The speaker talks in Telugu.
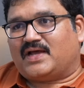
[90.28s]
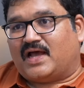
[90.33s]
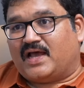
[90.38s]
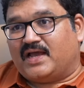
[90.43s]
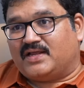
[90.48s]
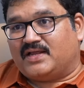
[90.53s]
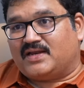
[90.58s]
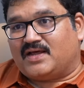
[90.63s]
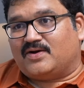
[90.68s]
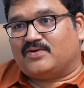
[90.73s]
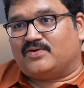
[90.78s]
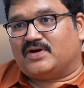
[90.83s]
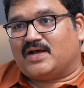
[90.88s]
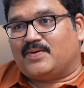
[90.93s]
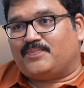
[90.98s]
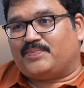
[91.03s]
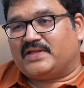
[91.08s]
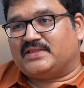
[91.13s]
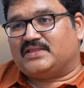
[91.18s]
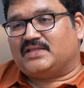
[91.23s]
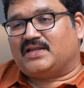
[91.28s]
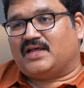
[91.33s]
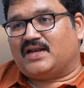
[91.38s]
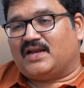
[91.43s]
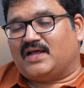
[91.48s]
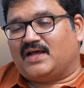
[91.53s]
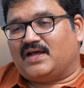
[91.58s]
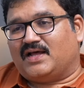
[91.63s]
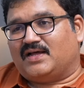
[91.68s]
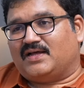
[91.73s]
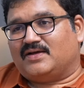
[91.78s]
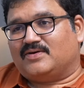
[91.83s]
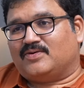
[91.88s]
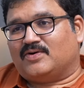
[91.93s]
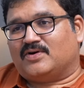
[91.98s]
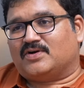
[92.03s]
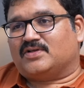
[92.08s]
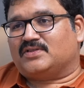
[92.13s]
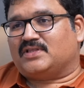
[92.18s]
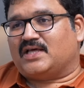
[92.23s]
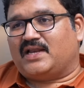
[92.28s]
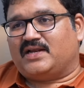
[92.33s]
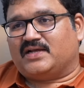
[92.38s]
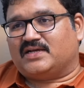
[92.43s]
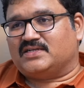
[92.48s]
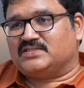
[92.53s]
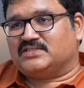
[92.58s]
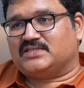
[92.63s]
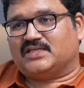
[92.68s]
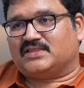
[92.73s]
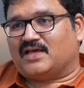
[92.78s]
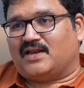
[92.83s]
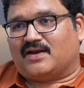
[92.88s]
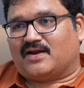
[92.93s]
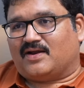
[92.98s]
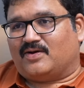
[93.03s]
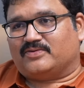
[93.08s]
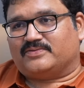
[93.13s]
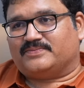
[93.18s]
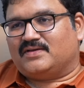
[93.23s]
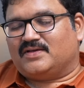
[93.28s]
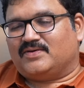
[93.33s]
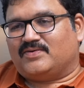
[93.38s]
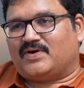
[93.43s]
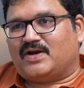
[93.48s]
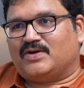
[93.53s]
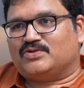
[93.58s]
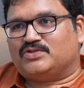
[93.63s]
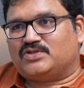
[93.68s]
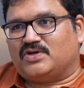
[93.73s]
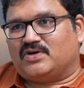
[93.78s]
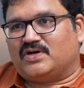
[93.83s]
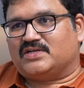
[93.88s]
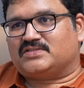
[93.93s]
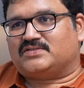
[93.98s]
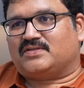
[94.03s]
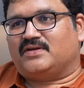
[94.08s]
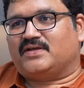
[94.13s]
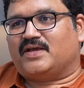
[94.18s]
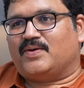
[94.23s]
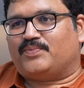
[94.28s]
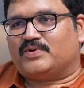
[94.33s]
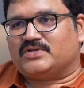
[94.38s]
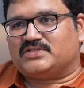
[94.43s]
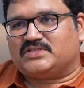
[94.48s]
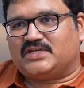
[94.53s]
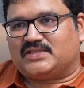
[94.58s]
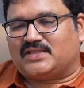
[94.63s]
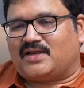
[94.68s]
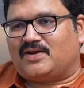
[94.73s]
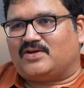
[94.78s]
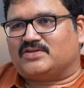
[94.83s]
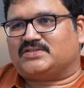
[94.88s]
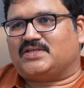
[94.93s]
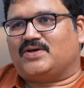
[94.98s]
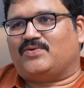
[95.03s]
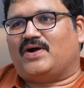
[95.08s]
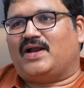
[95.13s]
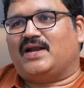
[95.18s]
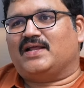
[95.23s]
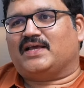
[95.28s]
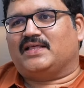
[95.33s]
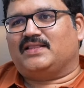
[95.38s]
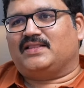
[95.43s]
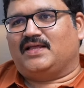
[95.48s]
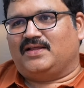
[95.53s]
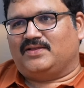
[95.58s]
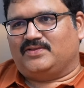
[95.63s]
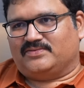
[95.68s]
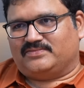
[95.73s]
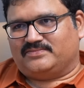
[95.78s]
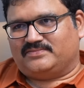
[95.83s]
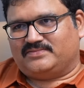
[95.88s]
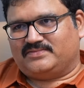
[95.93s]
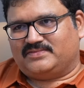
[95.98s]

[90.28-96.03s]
అయినా కూడా ప్రతి నెల ఒకటో తారీఖున జీతాలు రావు ఇవాళ ఉద్యోగస్తులకు ఎప్పుడు జీతాలు వస్తే వాళ్ళకే తెలియదు